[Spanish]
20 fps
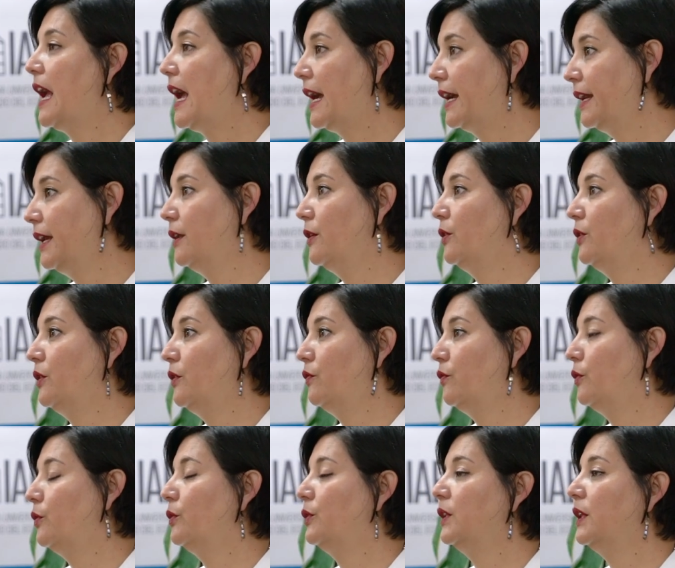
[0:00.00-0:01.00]
a que lo
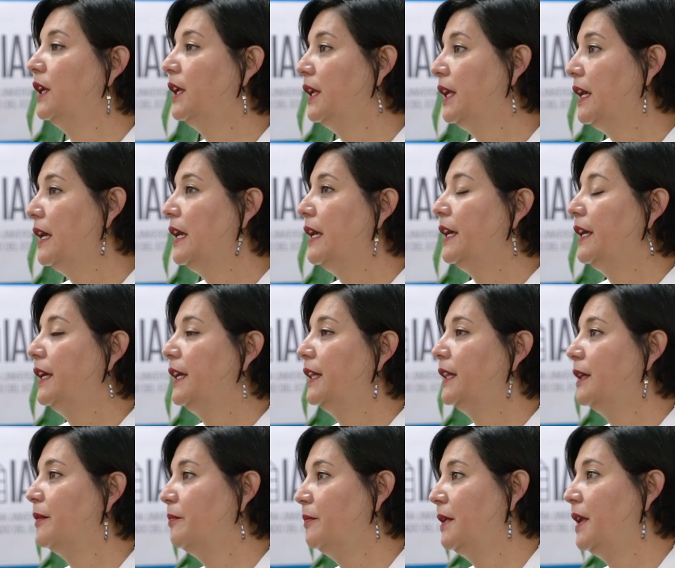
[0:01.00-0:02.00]
difundan y
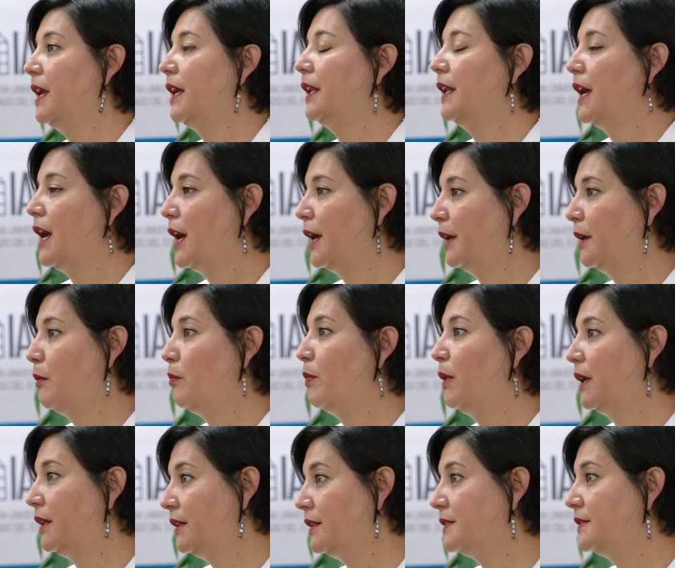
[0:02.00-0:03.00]
también a que
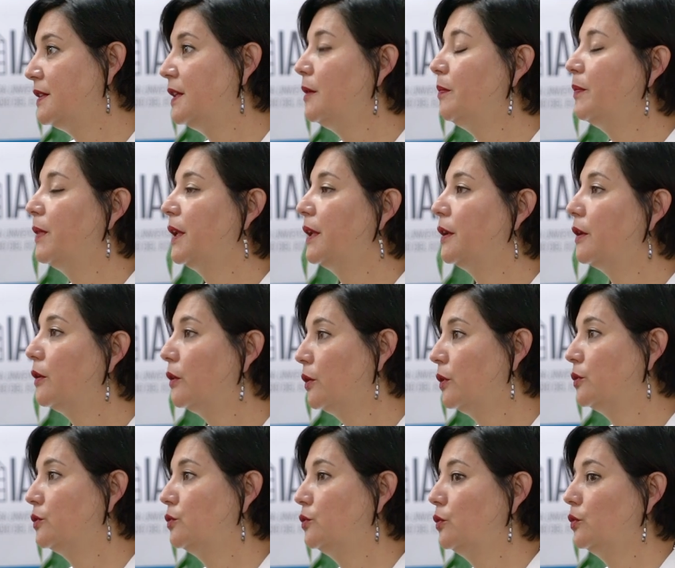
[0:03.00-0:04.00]
participen
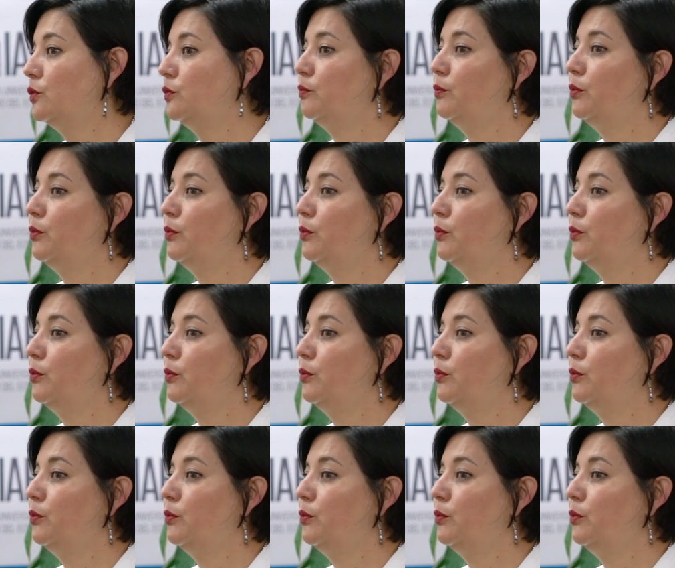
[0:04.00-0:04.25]
con sus